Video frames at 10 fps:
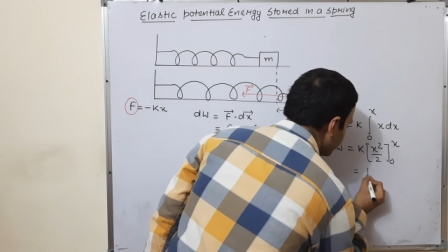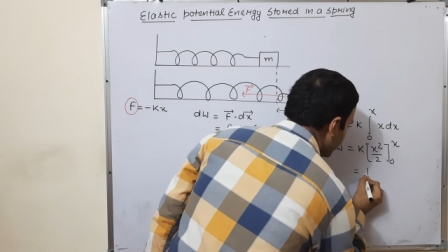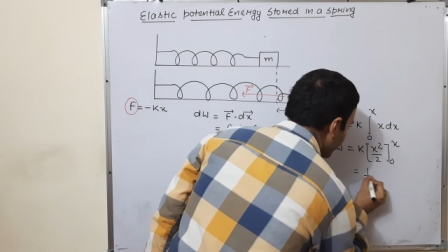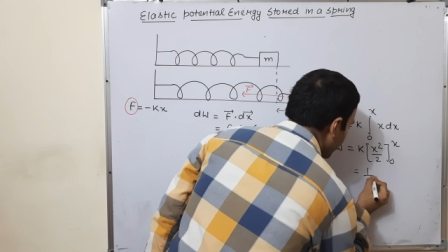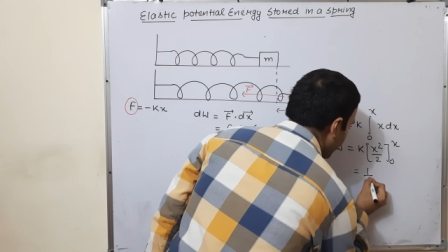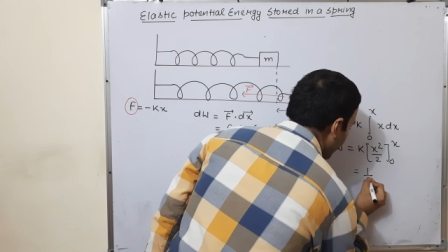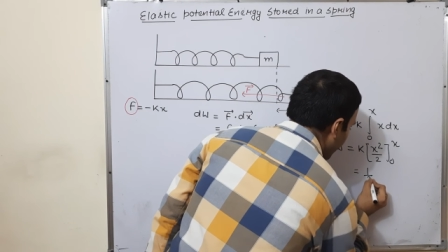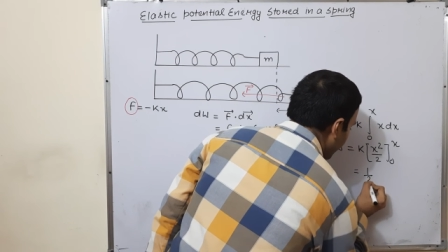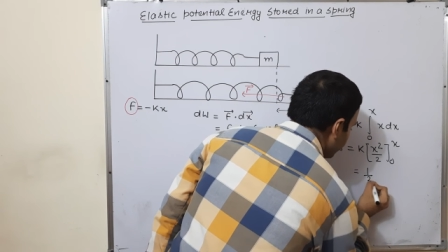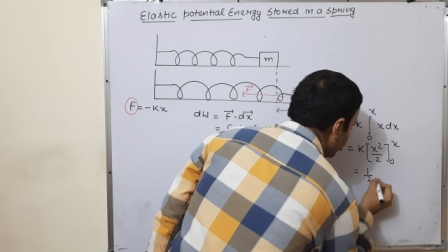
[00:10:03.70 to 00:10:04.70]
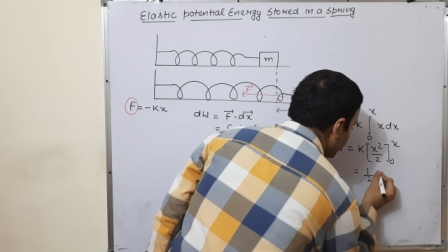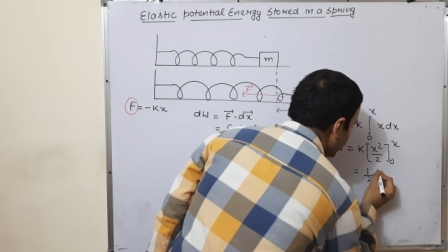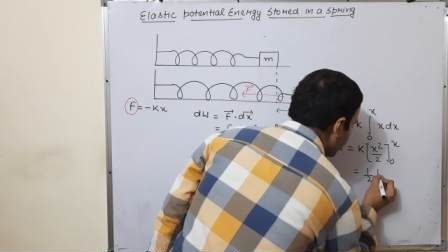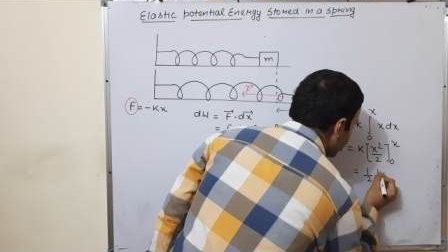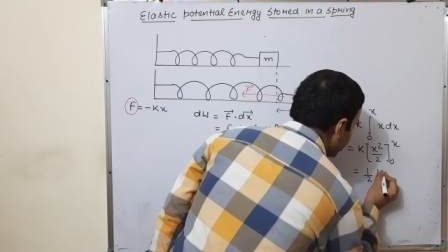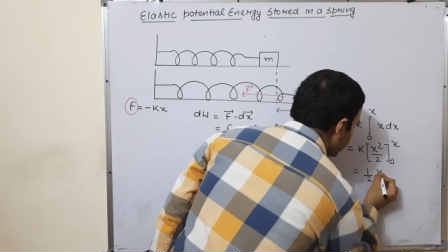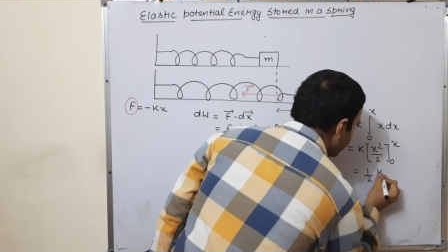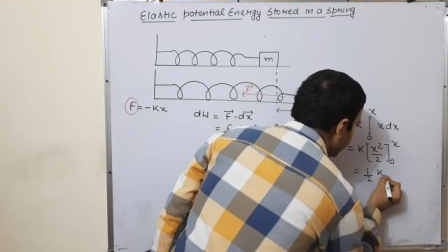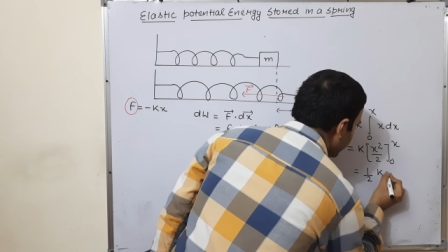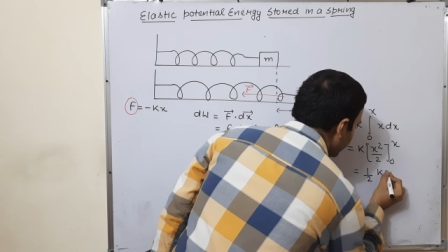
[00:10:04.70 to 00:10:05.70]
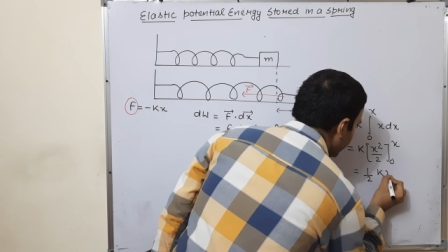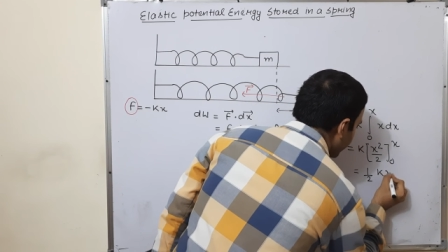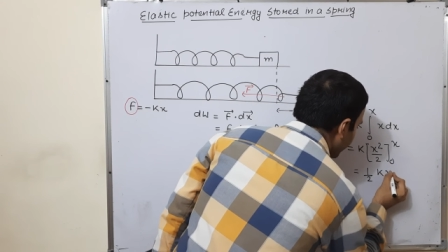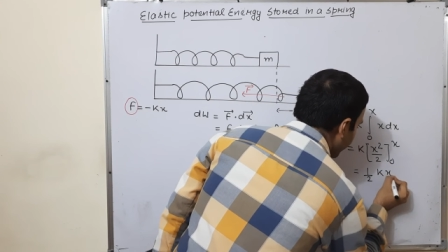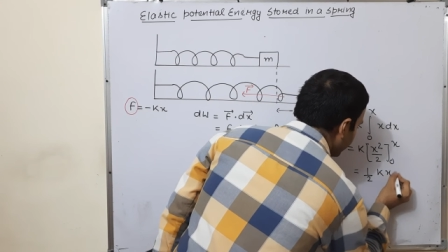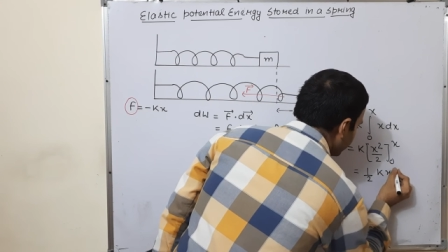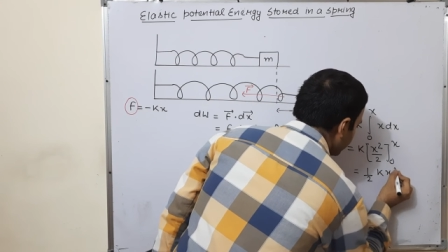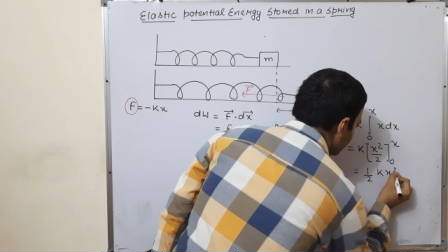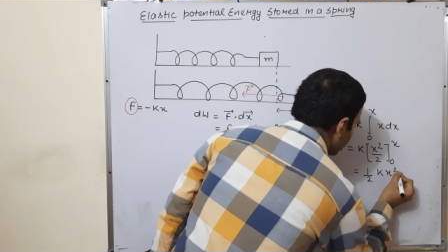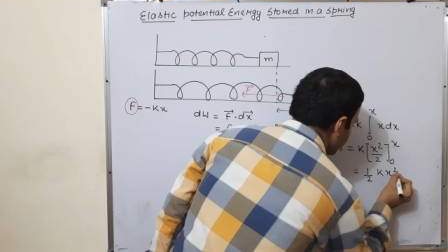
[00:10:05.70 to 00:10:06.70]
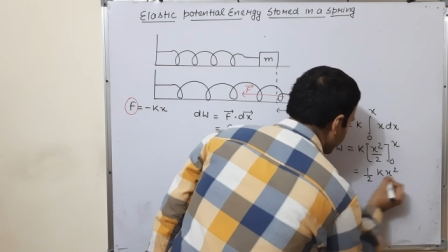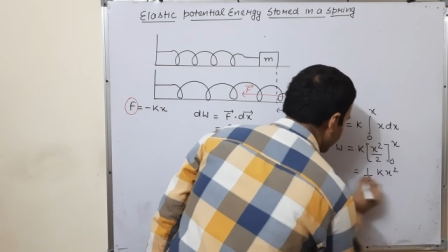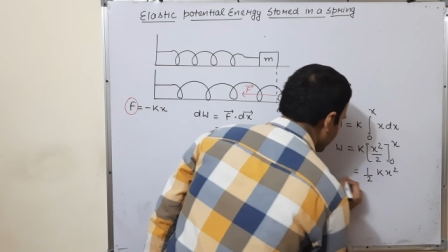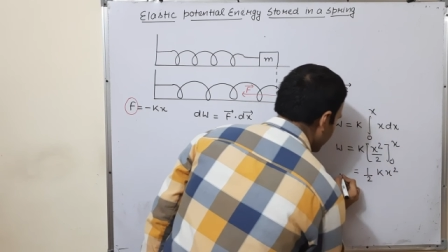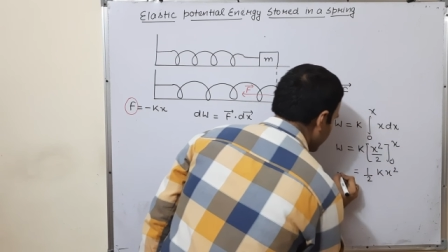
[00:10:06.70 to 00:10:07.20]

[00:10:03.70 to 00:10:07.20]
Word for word: आ जाएगा हाफ के एक्स स्केयर